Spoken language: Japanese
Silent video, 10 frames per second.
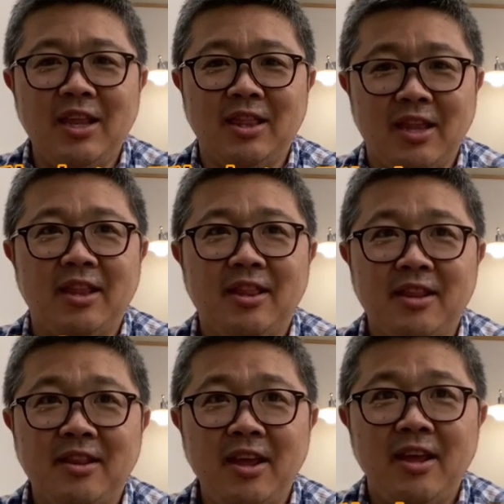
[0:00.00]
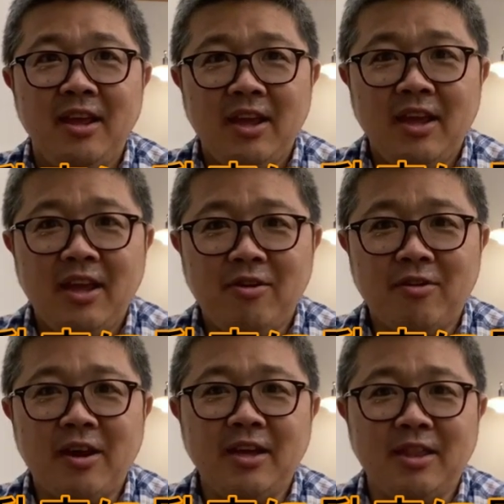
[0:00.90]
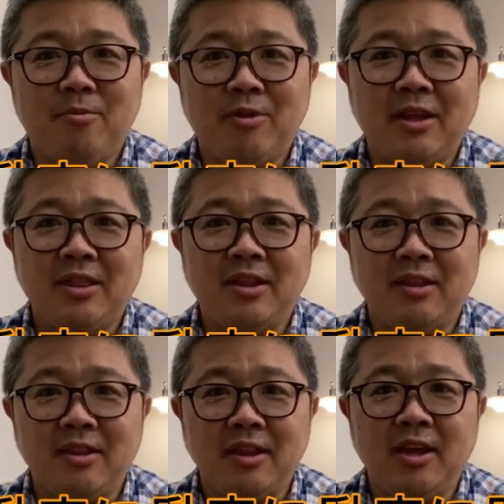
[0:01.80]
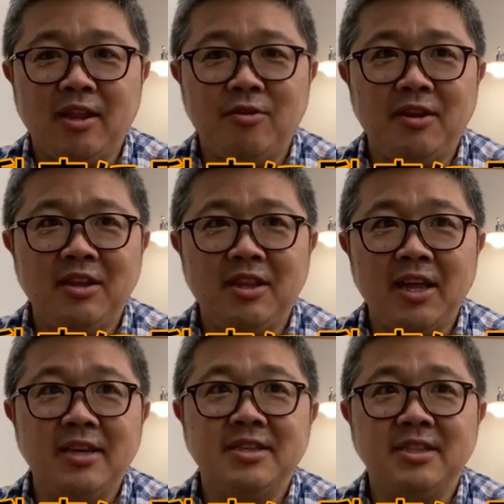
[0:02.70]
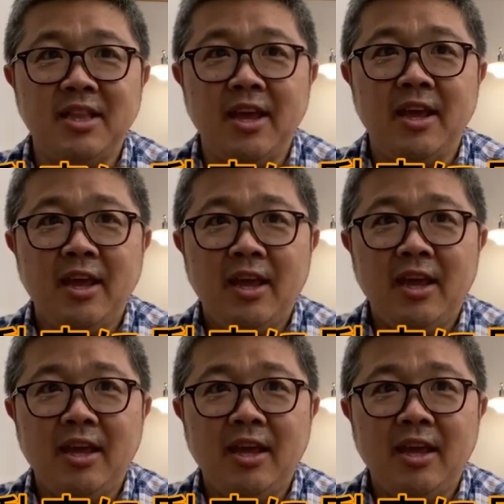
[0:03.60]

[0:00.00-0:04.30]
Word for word: 念点ですね、えー、を書いてもらってですね、それに対して、